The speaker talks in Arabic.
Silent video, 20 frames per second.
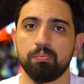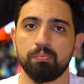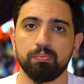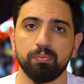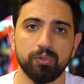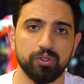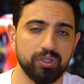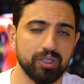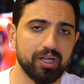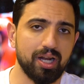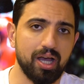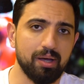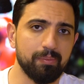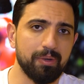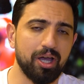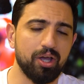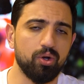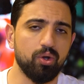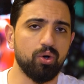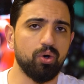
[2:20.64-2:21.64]
مدير
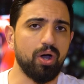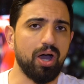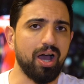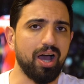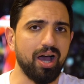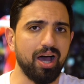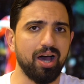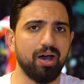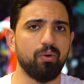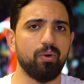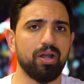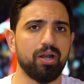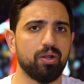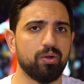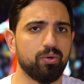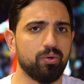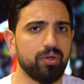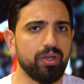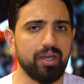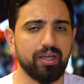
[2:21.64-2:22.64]
اعماله حاول
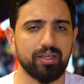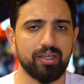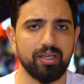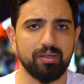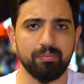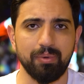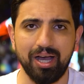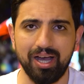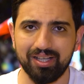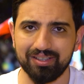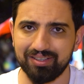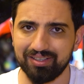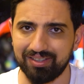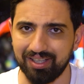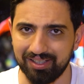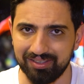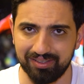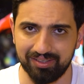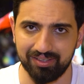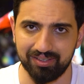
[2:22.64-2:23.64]
انه يحكي مع
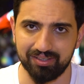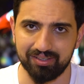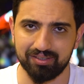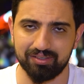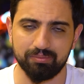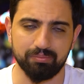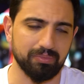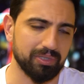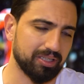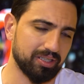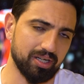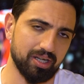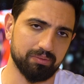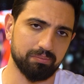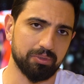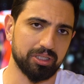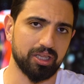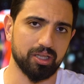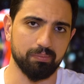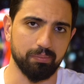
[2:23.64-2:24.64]
عده انديه مثلا
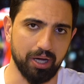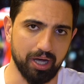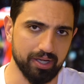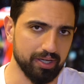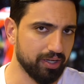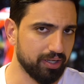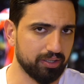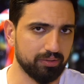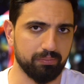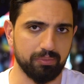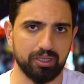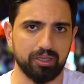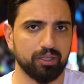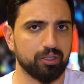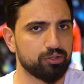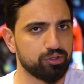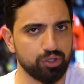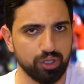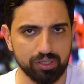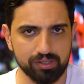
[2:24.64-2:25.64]
مثل بايرن
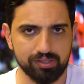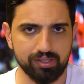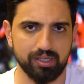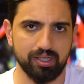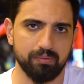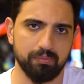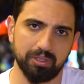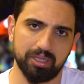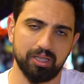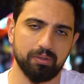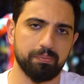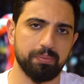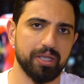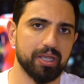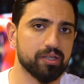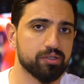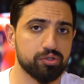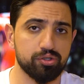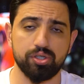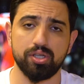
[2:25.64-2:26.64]
مثل تشيلسي مثل
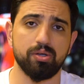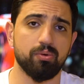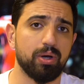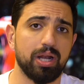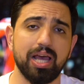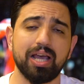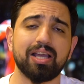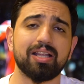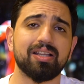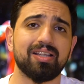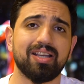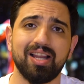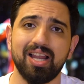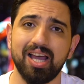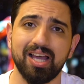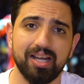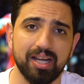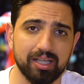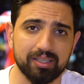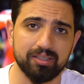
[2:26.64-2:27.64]
بي اس جي ولكن كل
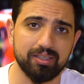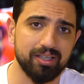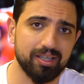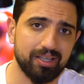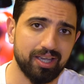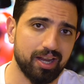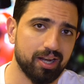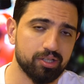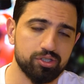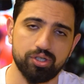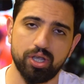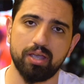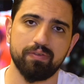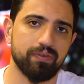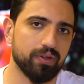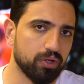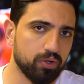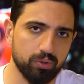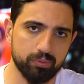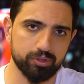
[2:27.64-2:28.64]
هاي الانديه كانت
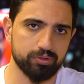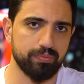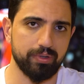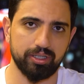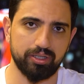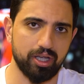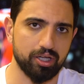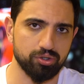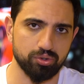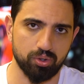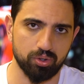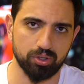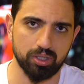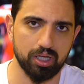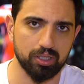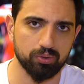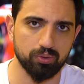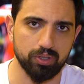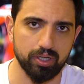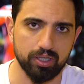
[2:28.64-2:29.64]
شايفه انه مش محتاج
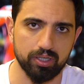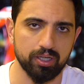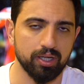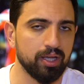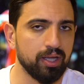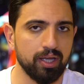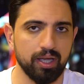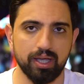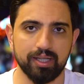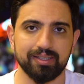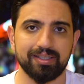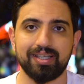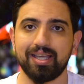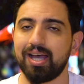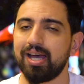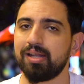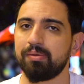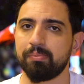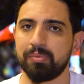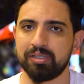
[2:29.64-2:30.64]
رونالدو يعني ان
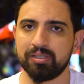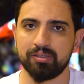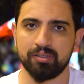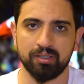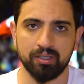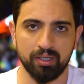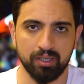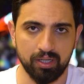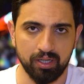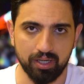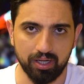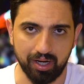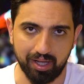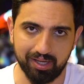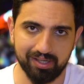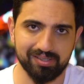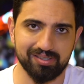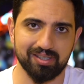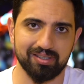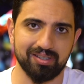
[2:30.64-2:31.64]
كان من
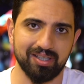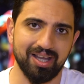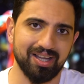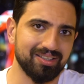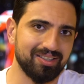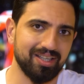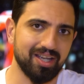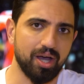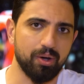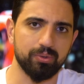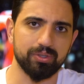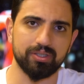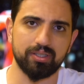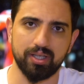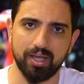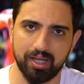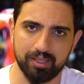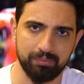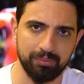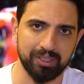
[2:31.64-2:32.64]
رئيس النادي او ان
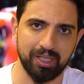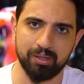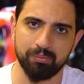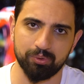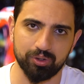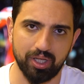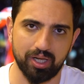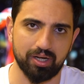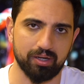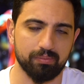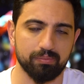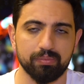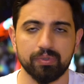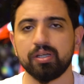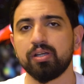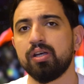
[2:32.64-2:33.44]
كان من المدرب